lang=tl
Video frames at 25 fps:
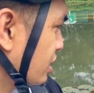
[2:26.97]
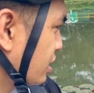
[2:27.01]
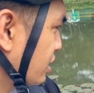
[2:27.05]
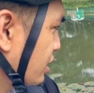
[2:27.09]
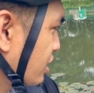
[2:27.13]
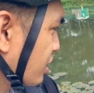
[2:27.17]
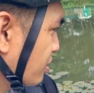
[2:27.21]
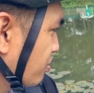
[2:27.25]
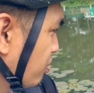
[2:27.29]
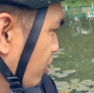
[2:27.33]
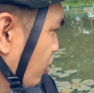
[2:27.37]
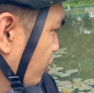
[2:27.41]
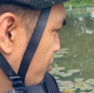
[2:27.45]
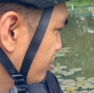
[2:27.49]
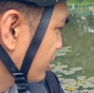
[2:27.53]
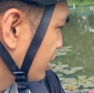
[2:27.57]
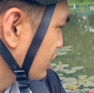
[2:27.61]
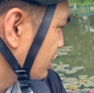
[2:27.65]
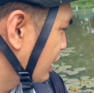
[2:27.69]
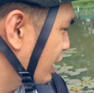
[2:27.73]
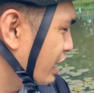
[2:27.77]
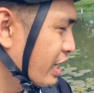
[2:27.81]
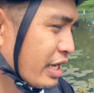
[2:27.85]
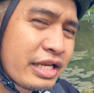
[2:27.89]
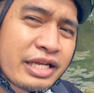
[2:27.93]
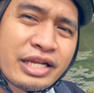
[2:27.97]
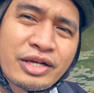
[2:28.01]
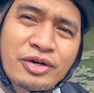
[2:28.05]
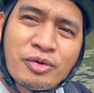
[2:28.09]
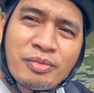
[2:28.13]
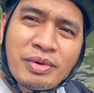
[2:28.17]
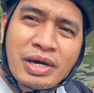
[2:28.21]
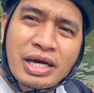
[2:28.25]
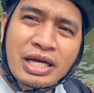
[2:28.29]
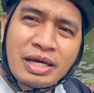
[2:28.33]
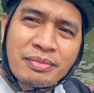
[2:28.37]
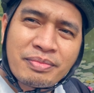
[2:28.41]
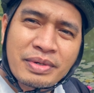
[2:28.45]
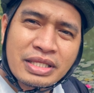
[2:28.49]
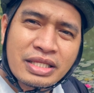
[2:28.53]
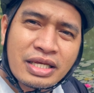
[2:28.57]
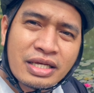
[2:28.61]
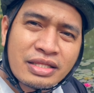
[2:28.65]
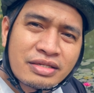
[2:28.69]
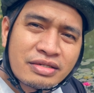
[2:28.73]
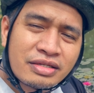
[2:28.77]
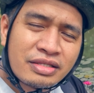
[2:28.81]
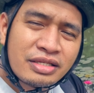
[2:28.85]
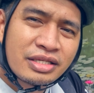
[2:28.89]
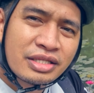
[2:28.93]
nagbloom na sila. Kaninang umaga pagdaan
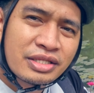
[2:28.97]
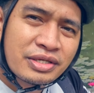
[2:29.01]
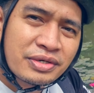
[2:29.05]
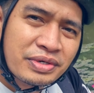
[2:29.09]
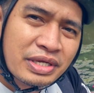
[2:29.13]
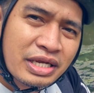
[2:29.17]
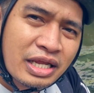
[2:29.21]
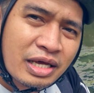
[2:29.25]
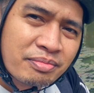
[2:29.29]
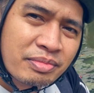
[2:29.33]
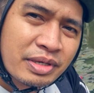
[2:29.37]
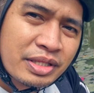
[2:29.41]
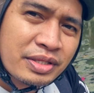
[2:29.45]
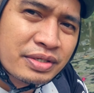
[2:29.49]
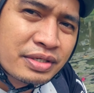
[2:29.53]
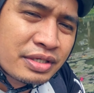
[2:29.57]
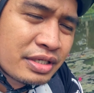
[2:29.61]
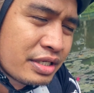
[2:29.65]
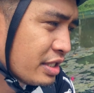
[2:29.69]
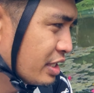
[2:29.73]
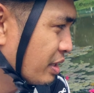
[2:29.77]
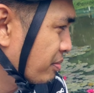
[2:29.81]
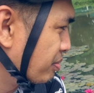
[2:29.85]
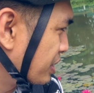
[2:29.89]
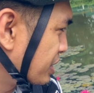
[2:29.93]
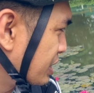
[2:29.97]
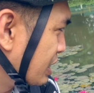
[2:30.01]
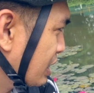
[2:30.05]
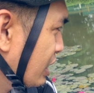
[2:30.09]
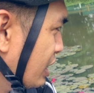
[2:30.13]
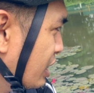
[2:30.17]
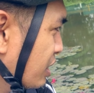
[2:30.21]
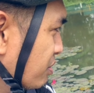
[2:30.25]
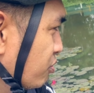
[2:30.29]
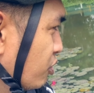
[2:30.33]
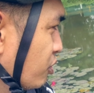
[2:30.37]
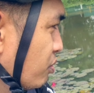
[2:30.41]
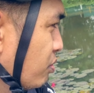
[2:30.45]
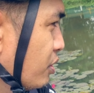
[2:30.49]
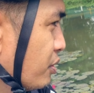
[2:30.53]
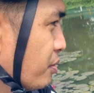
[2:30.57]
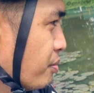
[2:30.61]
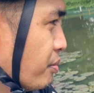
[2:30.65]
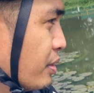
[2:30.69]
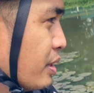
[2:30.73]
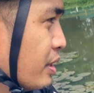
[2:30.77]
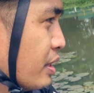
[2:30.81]
ka dito, wala pa tong. Hindi pa sila nagbo-bloom.